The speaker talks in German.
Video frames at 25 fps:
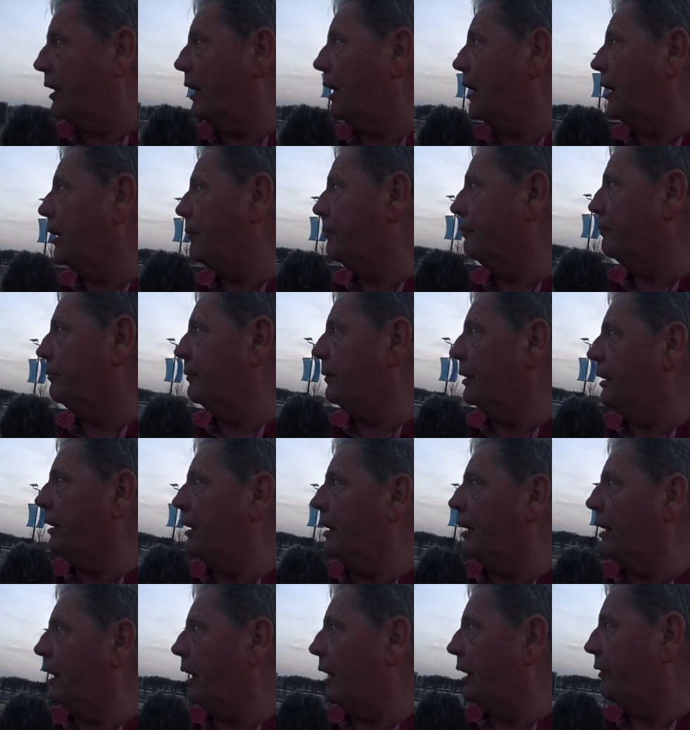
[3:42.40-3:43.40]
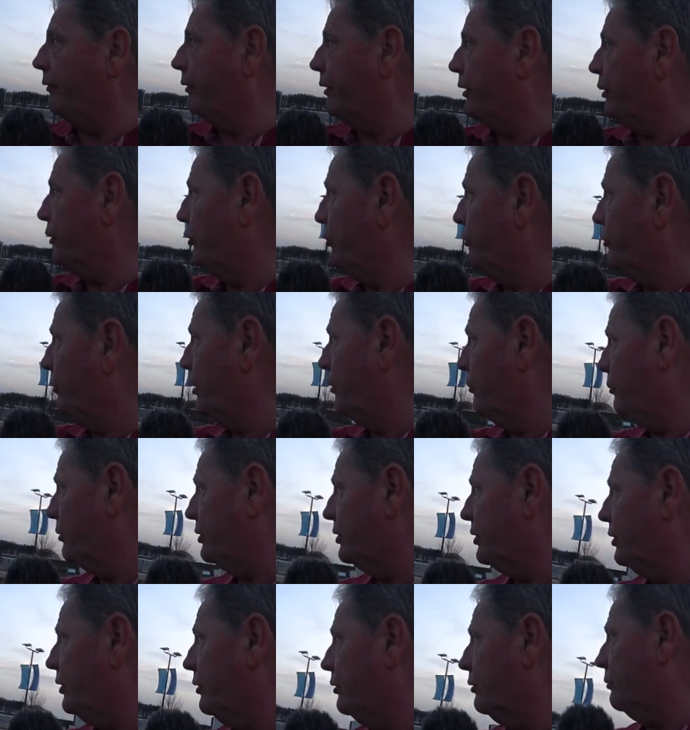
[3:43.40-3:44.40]
am Erwin Hümer
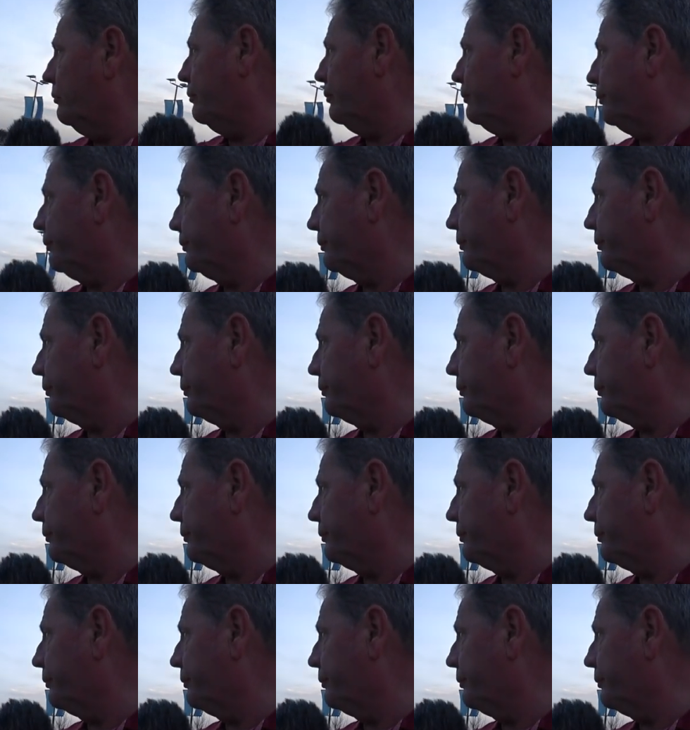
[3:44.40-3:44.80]
Museum.